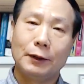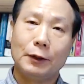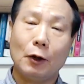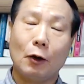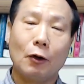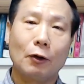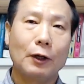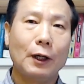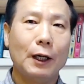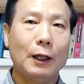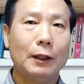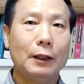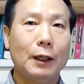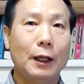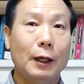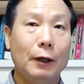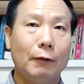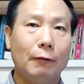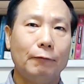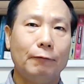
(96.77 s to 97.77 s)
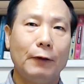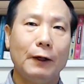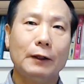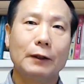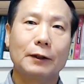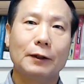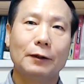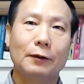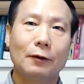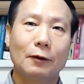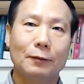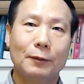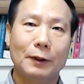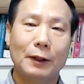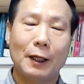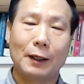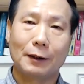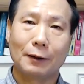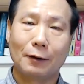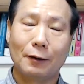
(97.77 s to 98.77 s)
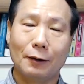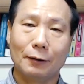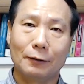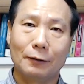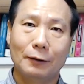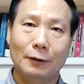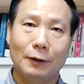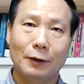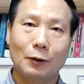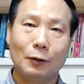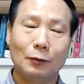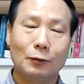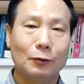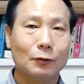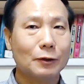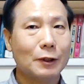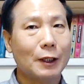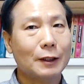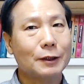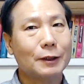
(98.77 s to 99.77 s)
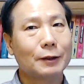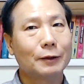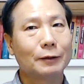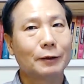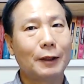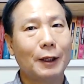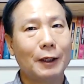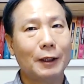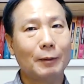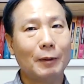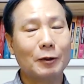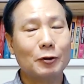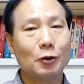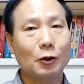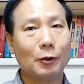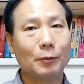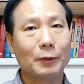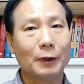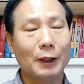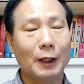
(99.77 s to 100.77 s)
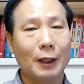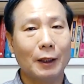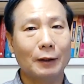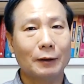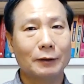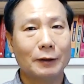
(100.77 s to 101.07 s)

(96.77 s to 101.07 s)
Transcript: 연예인의 팬클럽이 되는 것 이것도 사실은 대리만족입니다.